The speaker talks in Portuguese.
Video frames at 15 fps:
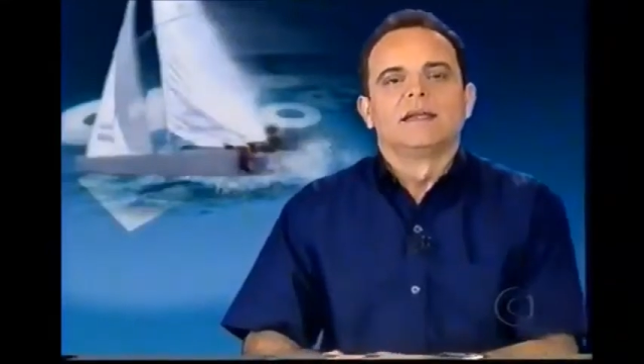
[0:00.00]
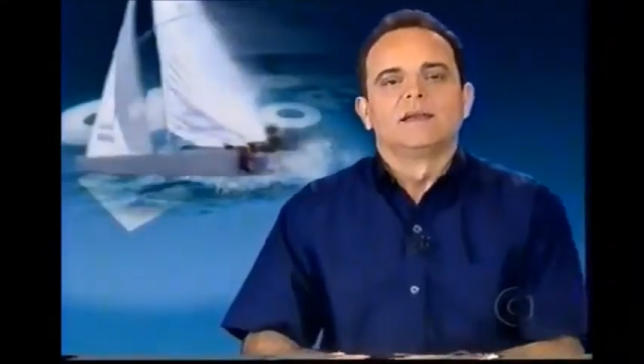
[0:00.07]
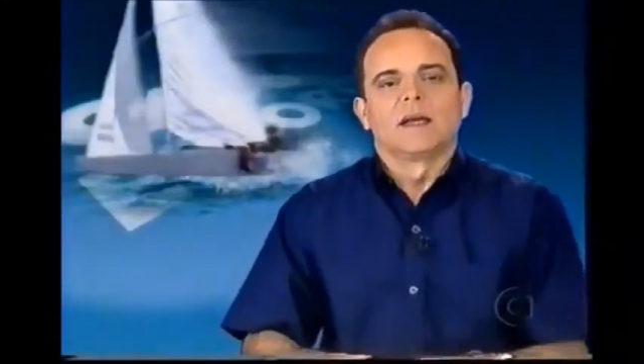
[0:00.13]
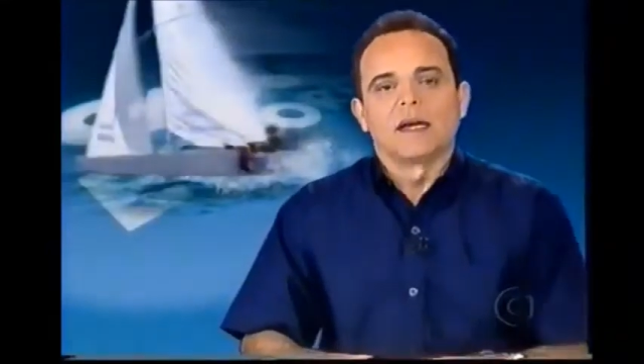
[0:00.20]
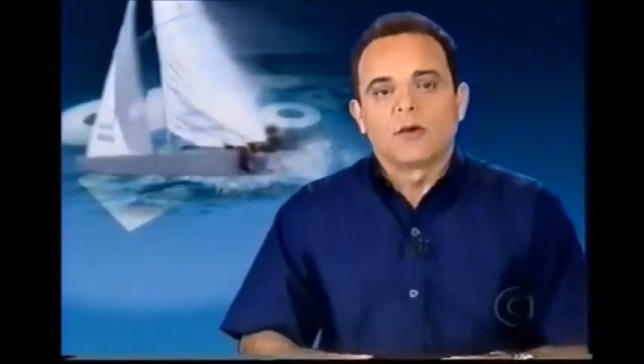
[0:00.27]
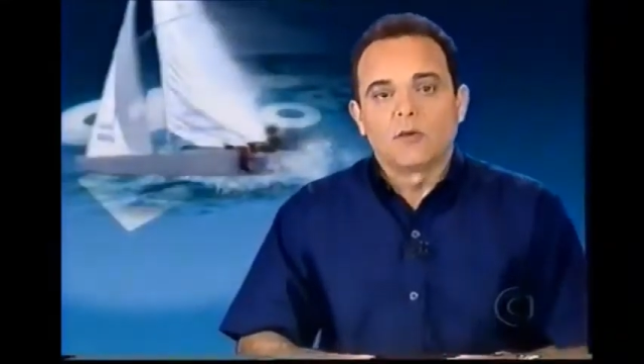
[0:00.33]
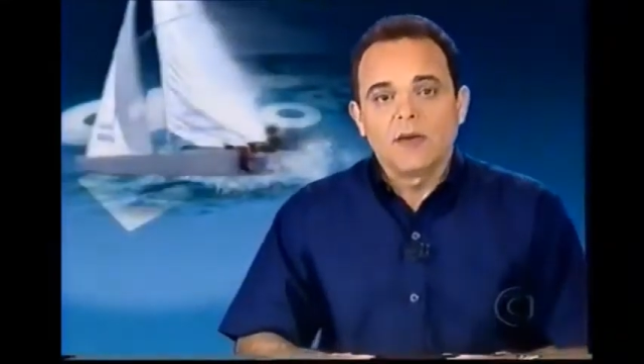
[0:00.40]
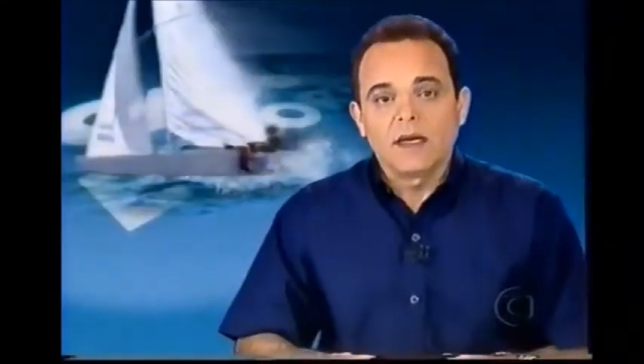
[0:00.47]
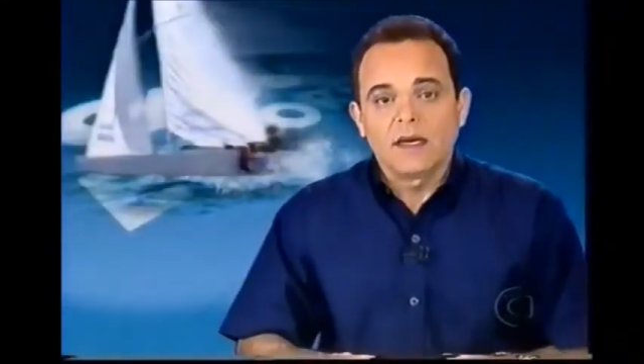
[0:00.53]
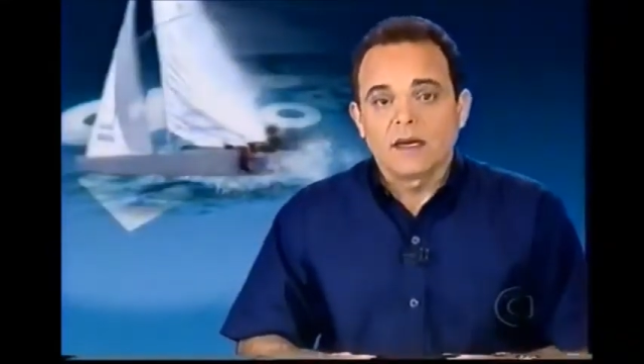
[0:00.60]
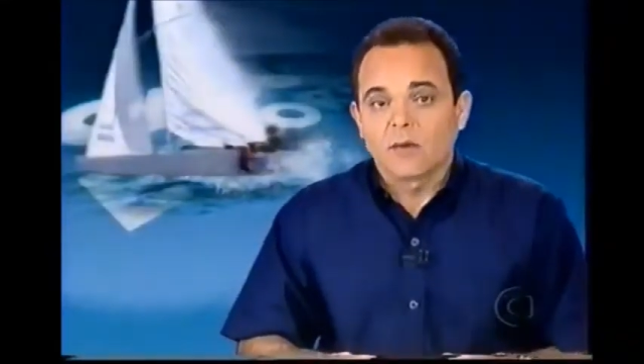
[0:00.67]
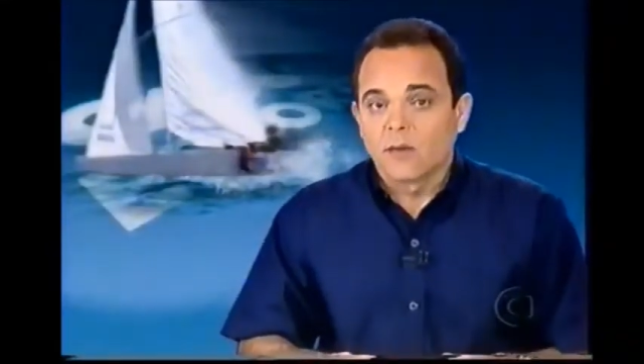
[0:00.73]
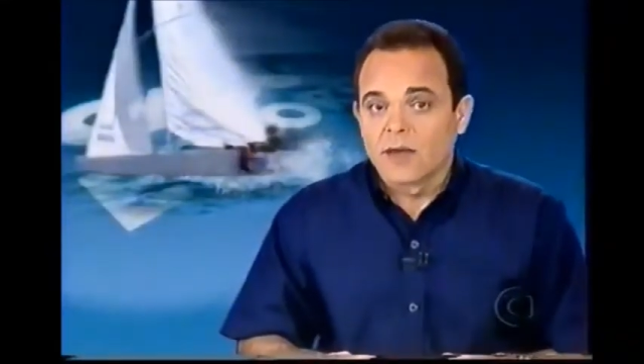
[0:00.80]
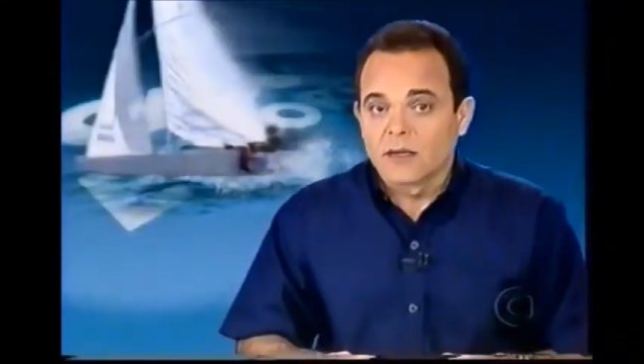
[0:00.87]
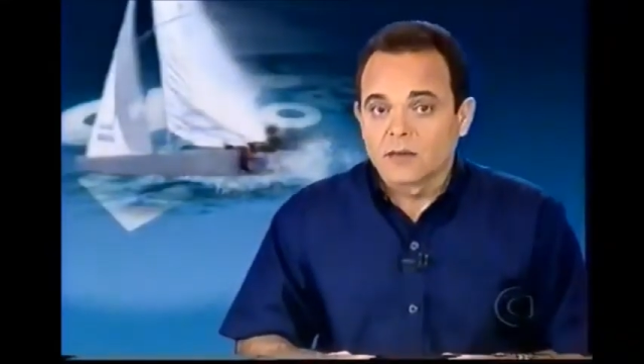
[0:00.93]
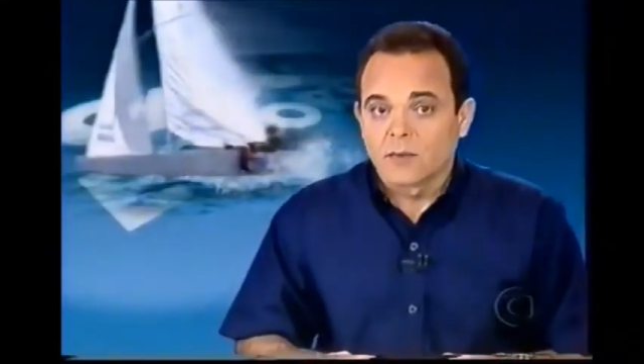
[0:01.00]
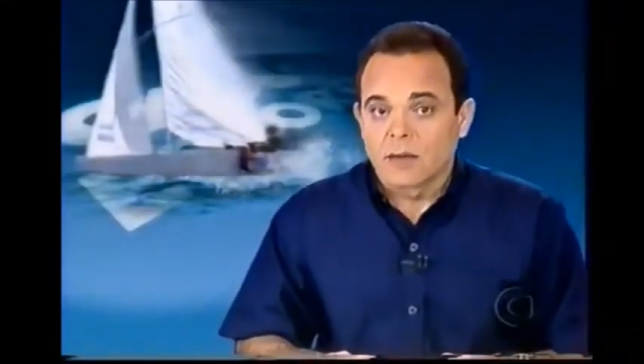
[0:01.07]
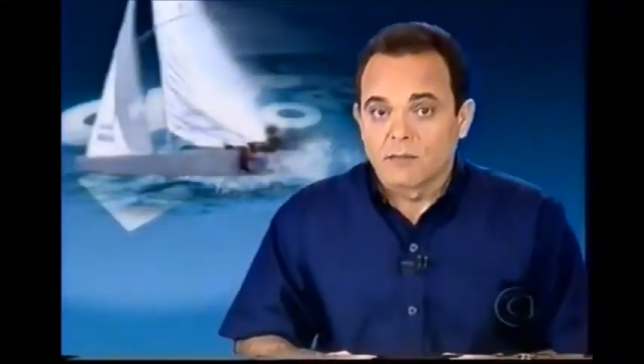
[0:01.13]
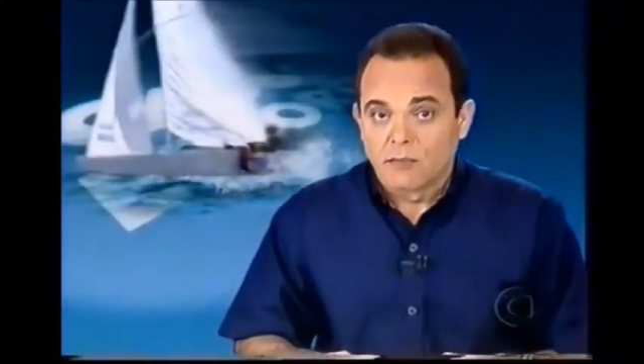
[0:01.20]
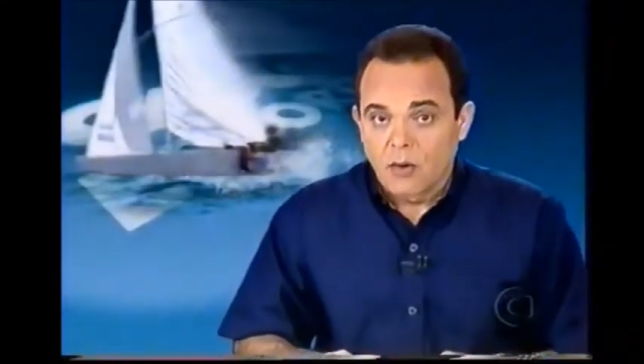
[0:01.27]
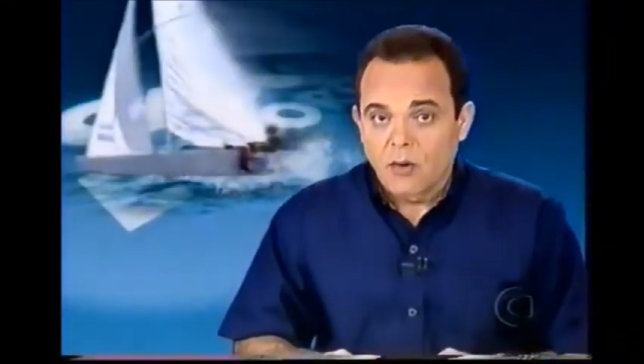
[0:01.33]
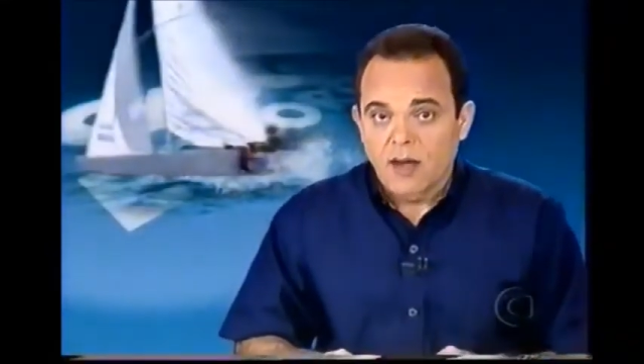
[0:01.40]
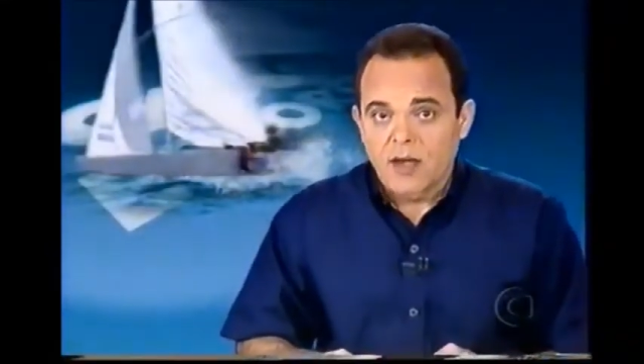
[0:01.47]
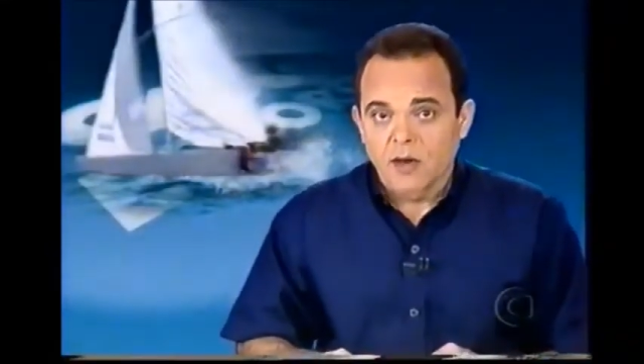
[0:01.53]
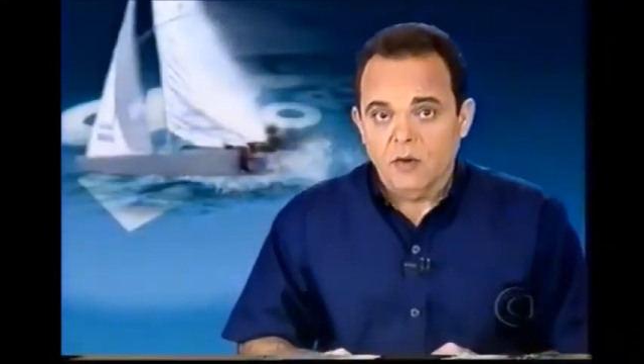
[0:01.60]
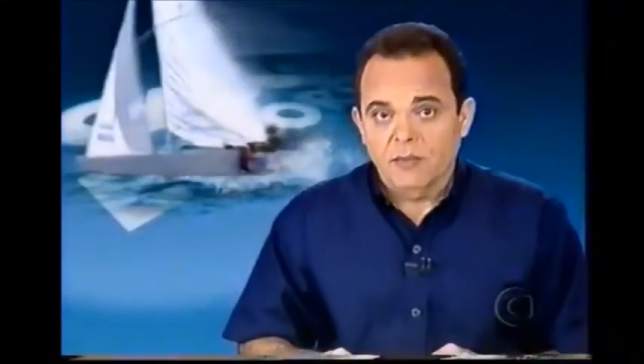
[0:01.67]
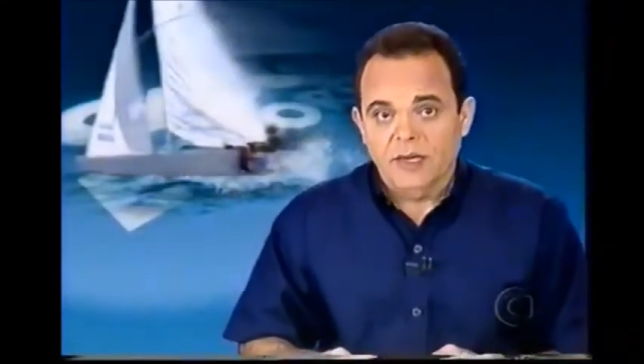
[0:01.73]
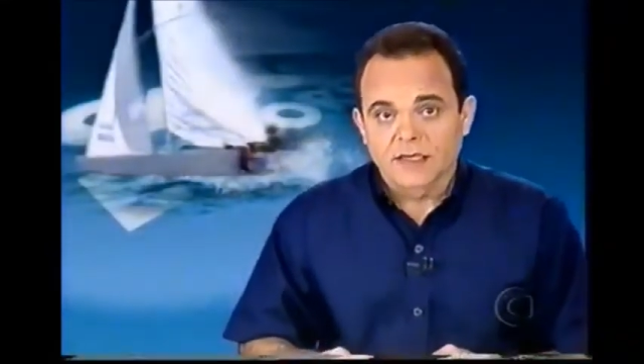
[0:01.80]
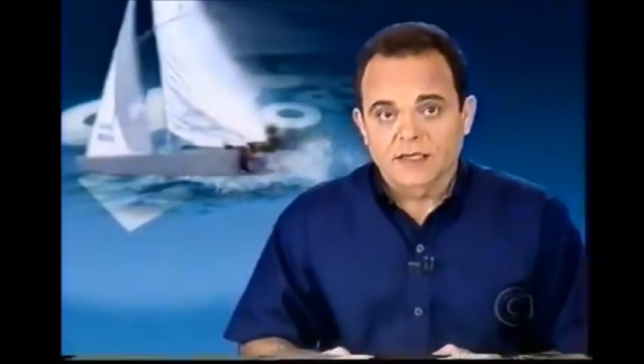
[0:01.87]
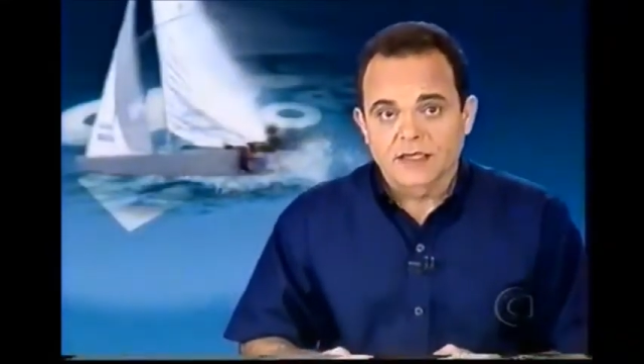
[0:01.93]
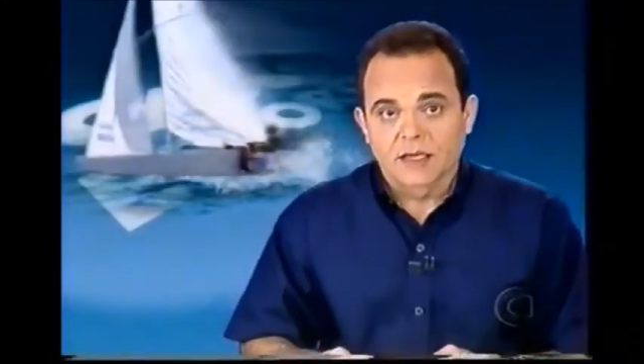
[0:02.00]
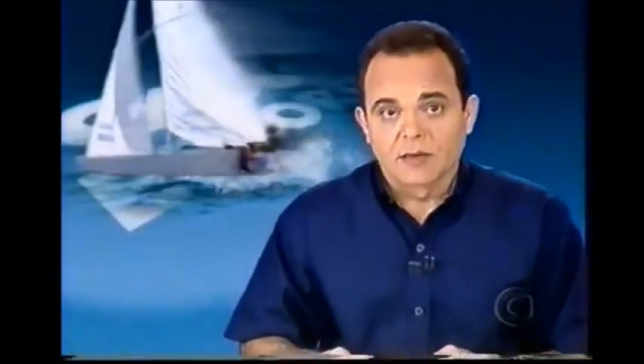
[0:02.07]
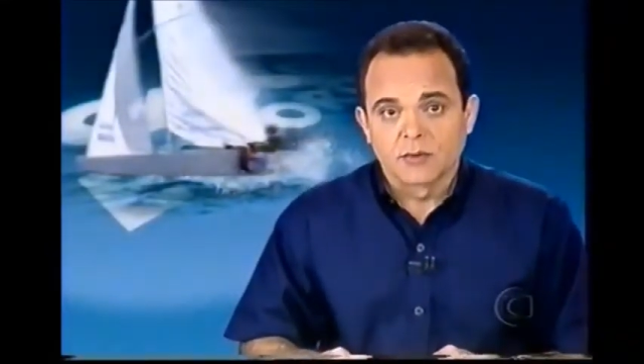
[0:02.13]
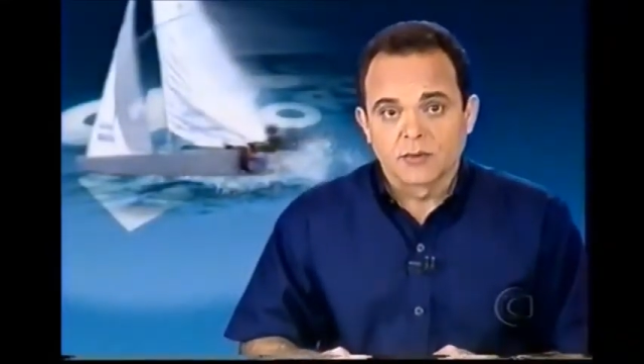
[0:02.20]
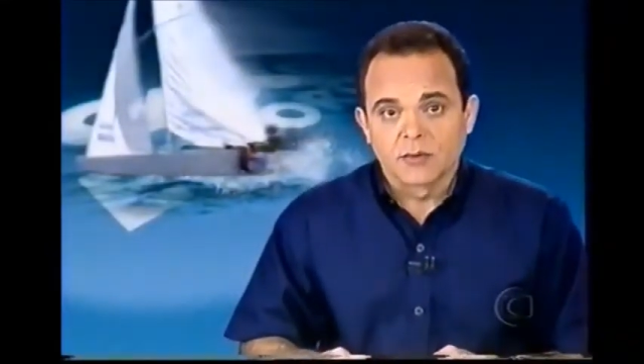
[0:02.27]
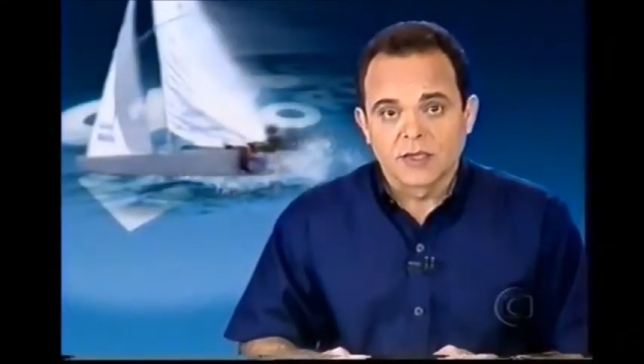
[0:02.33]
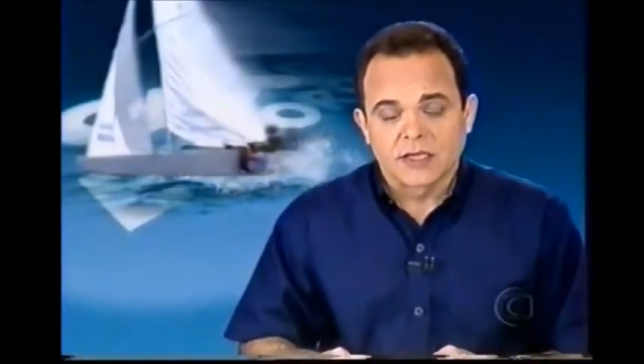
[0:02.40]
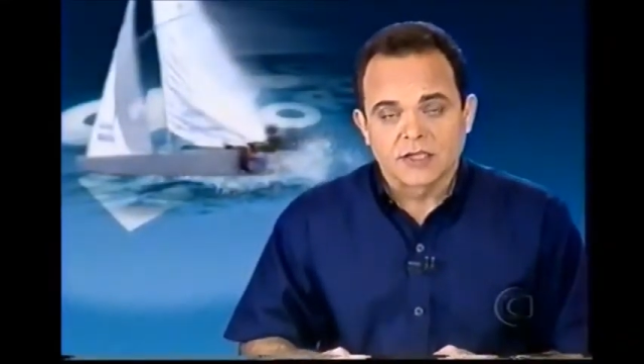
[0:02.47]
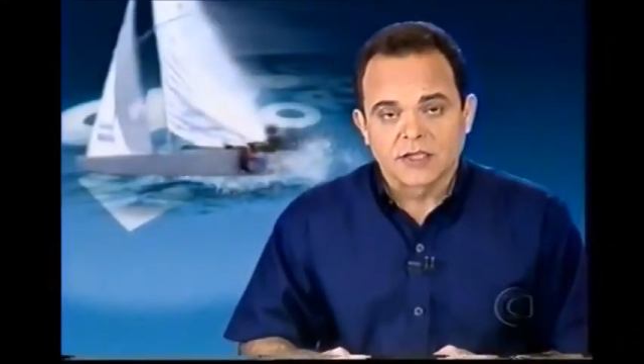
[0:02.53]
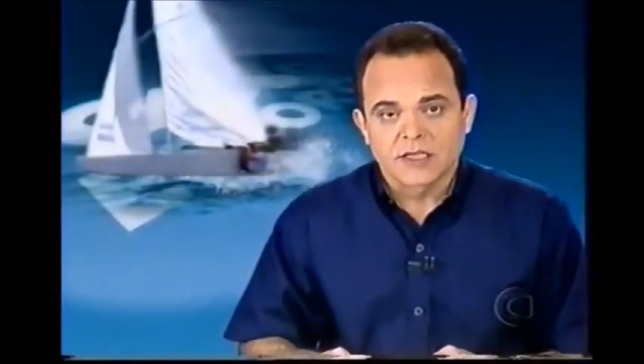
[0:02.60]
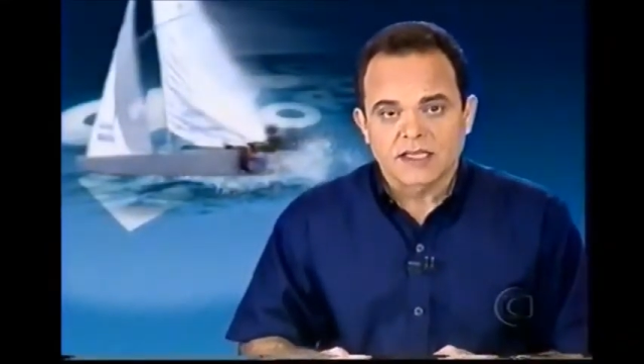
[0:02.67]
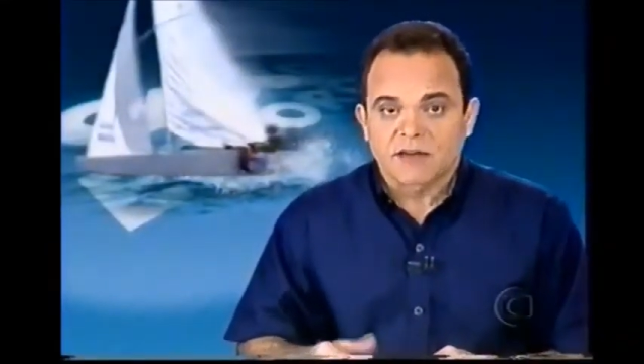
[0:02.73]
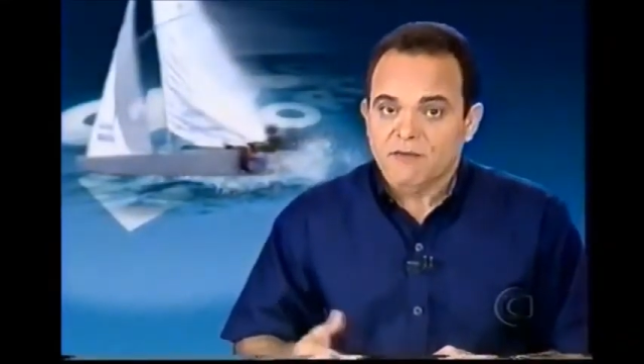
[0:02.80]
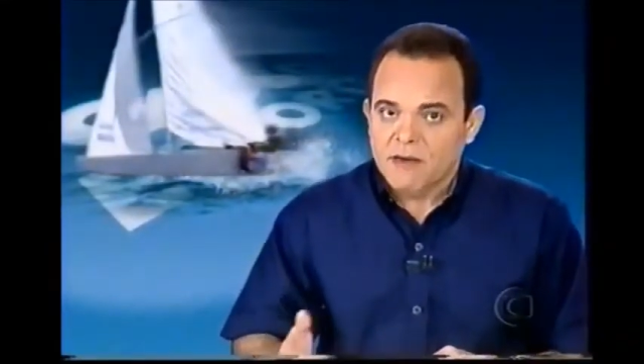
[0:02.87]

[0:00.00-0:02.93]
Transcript: Tranquila quanto à boa recuperação do iatista,